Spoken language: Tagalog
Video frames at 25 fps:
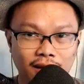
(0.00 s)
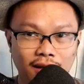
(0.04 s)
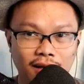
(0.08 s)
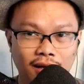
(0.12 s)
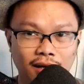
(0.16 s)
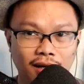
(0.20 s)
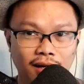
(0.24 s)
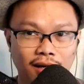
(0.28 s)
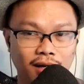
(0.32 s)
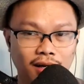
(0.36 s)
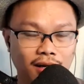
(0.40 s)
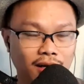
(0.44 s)

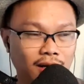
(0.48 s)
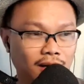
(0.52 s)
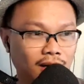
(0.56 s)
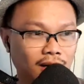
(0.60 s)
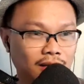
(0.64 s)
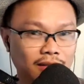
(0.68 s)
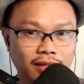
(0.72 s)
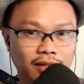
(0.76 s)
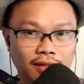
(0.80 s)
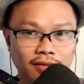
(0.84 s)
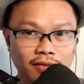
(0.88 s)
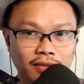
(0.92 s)
uh,
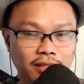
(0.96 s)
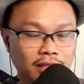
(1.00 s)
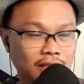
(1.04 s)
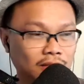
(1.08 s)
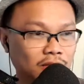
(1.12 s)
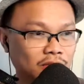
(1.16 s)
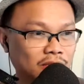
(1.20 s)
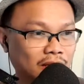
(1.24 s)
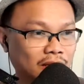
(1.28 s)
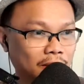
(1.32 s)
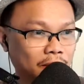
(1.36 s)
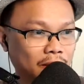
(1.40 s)
ang tawag
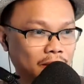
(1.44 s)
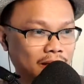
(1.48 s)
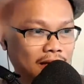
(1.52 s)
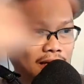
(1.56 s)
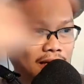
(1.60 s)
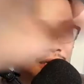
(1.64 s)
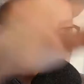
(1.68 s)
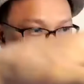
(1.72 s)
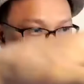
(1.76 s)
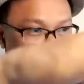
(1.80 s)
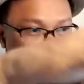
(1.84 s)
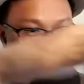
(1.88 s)
dito sa kabila
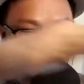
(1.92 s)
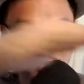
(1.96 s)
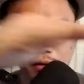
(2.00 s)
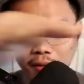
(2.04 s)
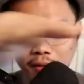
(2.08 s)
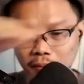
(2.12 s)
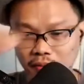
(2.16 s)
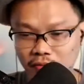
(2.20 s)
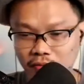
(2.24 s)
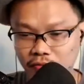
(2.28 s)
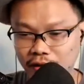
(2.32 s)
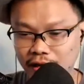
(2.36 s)
is round
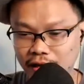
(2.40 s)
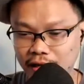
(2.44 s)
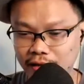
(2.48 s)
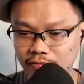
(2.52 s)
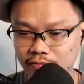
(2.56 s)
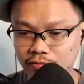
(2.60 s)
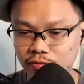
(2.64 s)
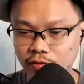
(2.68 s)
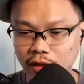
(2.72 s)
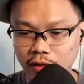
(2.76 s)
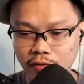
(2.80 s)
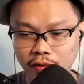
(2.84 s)
number five.
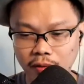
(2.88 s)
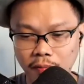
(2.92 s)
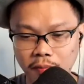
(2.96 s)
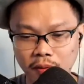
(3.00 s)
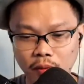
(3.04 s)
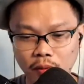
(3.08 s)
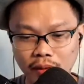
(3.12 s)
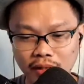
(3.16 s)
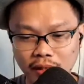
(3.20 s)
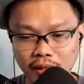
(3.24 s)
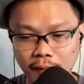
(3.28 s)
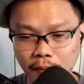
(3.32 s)
Round number
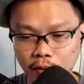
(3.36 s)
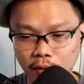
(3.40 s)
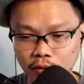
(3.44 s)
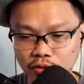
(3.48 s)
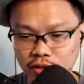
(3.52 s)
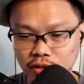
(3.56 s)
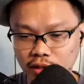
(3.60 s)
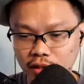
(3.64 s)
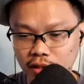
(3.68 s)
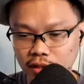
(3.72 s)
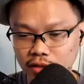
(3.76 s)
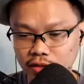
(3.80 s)
one na po
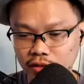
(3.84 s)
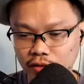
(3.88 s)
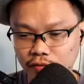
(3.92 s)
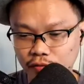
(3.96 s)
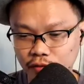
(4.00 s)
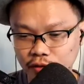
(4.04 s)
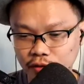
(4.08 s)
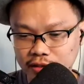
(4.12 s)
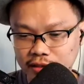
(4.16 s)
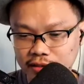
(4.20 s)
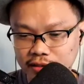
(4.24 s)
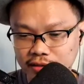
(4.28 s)
sa
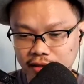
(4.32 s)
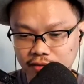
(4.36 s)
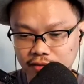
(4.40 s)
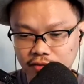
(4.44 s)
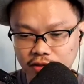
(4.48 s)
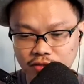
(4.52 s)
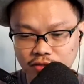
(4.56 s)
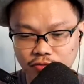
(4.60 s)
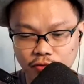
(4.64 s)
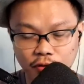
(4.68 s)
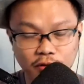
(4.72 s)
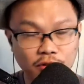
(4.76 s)
Javonte
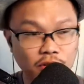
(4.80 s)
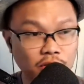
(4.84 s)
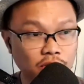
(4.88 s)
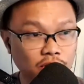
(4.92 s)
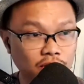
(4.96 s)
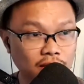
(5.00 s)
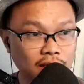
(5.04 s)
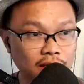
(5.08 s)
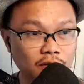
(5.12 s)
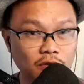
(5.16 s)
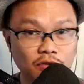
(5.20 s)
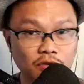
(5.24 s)
Davis versus
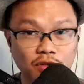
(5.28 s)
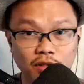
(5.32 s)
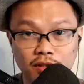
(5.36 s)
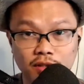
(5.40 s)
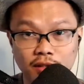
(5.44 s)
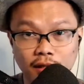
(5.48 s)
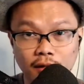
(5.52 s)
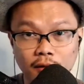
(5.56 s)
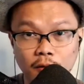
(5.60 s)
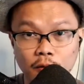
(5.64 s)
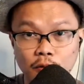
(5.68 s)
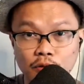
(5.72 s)
Leo
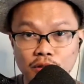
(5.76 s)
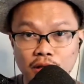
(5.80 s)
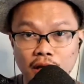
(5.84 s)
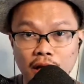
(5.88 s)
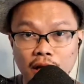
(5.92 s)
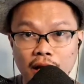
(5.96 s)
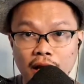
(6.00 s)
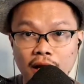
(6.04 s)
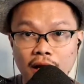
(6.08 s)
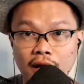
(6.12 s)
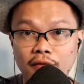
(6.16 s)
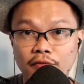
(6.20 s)
Santa Cruz
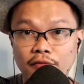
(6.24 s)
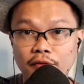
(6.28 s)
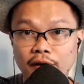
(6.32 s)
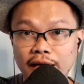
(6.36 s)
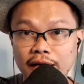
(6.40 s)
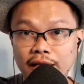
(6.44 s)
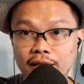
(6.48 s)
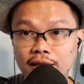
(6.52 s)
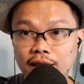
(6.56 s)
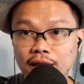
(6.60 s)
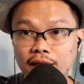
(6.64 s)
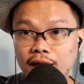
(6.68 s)

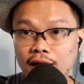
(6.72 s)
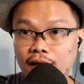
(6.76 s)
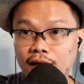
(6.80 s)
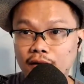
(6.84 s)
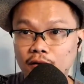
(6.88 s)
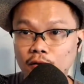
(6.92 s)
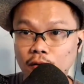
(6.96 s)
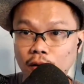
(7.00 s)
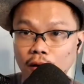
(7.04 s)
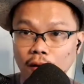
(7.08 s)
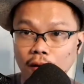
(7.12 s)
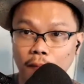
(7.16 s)
fight. Uh,
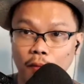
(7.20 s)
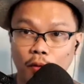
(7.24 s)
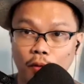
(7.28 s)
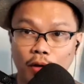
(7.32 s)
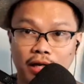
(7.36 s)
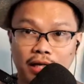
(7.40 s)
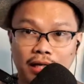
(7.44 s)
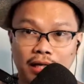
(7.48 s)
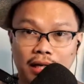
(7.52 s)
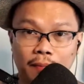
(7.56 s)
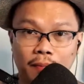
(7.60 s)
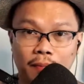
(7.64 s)
kung ako po
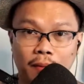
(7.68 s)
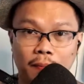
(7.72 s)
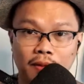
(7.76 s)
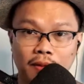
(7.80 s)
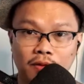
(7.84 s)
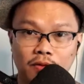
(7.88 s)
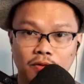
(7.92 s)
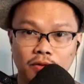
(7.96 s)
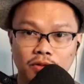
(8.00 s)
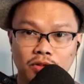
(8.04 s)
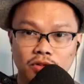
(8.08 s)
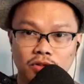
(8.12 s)
ay
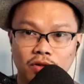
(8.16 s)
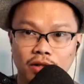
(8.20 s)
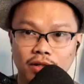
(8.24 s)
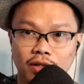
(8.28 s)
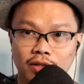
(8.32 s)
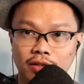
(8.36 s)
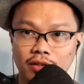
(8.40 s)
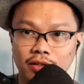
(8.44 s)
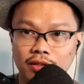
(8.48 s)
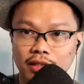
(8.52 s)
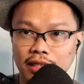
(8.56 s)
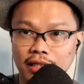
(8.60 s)
napapanood nyo
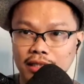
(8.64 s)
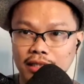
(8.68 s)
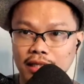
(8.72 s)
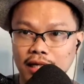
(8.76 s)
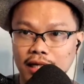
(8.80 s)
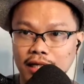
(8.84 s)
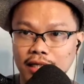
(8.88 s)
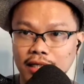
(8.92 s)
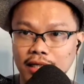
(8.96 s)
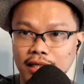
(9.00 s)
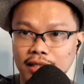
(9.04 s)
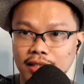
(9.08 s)
ngayon at
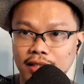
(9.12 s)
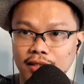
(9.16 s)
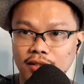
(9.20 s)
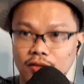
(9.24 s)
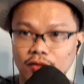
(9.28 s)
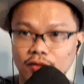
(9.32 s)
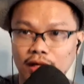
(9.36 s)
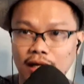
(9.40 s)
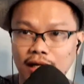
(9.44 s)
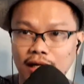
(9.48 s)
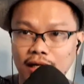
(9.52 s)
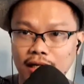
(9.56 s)
nakikita
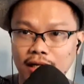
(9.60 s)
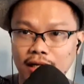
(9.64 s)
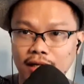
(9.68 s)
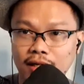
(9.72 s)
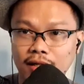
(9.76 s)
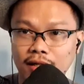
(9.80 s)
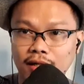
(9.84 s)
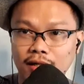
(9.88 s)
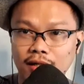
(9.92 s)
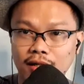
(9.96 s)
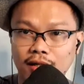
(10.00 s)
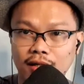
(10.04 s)
nyo ang aking,
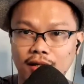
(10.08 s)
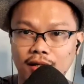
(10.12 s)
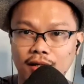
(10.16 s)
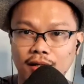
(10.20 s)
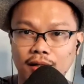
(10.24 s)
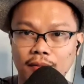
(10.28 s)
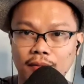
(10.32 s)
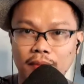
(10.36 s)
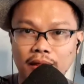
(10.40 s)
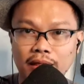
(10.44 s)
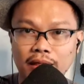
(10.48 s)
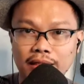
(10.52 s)

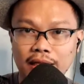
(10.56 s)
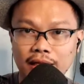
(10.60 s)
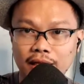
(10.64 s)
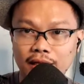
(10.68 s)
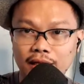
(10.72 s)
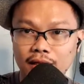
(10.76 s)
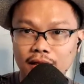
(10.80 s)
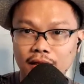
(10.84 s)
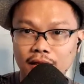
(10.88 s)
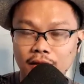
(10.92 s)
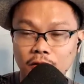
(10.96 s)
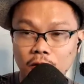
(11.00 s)
uh, at
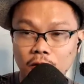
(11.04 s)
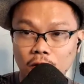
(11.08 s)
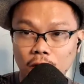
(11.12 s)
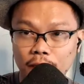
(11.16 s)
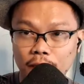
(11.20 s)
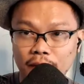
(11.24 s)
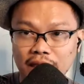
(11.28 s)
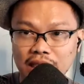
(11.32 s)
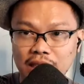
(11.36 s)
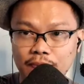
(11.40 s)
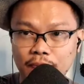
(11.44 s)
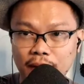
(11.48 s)
naririnig nyo ko,
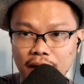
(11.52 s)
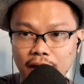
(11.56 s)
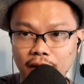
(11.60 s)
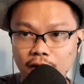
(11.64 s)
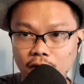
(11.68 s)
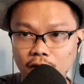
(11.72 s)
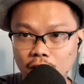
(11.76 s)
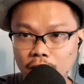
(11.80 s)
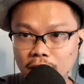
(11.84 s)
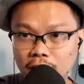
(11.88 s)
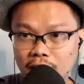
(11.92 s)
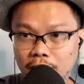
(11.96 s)
please
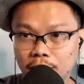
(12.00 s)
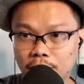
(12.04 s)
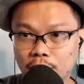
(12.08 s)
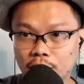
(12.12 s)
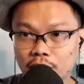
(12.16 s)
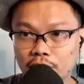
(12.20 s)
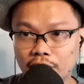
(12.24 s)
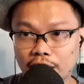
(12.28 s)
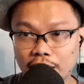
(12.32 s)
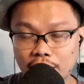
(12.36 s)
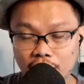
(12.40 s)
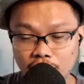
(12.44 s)
pakicomment po.
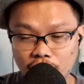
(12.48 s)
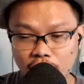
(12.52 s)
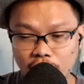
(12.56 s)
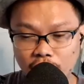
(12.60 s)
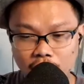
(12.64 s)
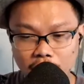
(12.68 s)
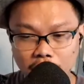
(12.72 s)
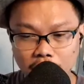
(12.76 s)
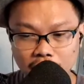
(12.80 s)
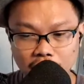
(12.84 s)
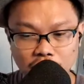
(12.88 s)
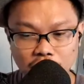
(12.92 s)
Thank you
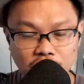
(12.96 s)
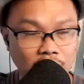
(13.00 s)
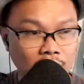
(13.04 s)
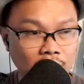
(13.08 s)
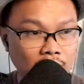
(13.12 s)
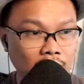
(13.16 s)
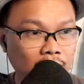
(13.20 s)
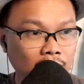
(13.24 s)
very much.